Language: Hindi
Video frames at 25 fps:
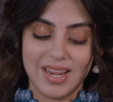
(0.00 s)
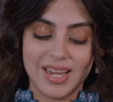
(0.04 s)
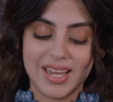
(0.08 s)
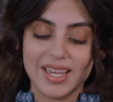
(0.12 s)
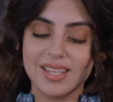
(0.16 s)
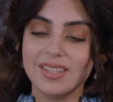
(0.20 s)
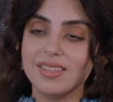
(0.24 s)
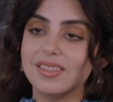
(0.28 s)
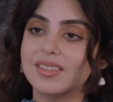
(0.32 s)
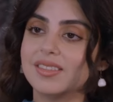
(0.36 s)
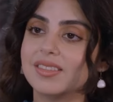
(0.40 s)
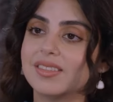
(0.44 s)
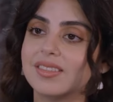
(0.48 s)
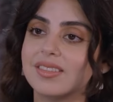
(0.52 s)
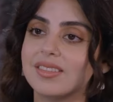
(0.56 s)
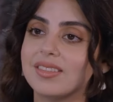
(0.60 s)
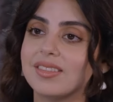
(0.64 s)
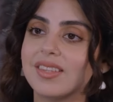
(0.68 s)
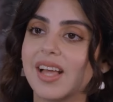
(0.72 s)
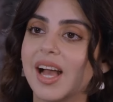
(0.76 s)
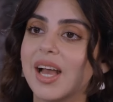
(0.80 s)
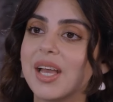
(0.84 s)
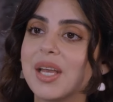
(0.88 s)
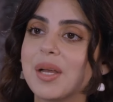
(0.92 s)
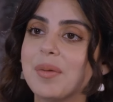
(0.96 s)
लेकिन
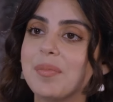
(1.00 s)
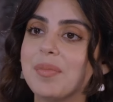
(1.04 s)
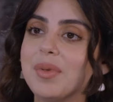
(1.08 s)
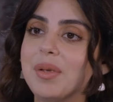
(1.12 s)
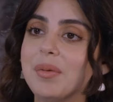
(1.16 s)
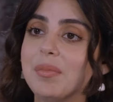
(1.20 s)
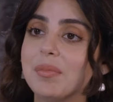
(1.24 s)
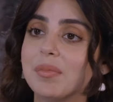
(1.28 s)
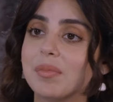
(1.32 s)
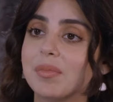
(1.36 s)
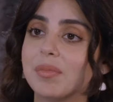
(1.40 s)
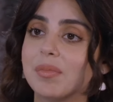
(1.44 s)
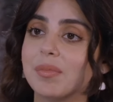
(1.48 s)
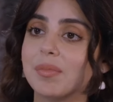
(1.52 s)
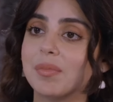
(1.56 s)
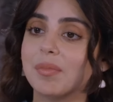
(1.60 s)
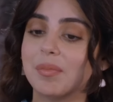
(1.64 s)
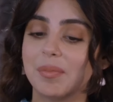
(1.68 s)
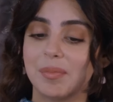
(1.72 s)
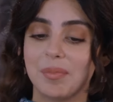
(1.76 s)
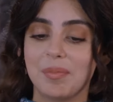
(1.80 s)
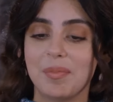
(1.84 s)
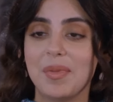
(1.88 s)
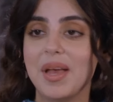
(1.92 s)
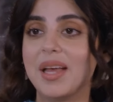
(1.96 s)
ताई अम्मी
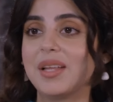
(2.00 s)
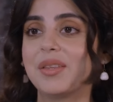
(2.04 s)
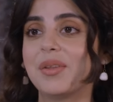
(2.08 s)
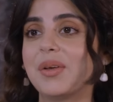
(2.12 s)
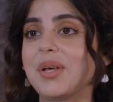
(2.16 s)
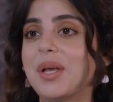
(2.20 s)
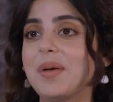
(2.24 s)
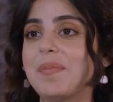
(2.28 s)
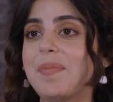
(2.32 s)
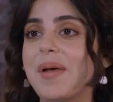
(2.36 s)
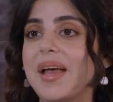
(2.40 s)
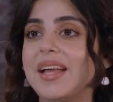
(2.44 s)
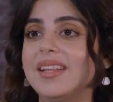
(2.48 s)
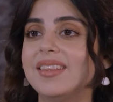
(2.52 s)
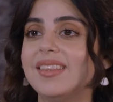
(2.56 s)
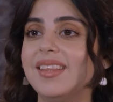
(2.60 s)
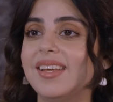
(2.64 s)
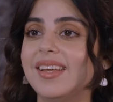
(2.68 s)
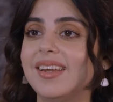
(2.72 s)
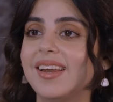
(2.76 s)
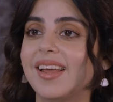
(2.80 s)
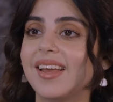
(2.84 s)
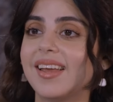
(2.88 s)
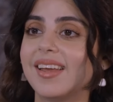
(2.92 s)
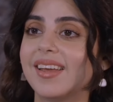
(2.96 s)
मैं तो ये पहनती ही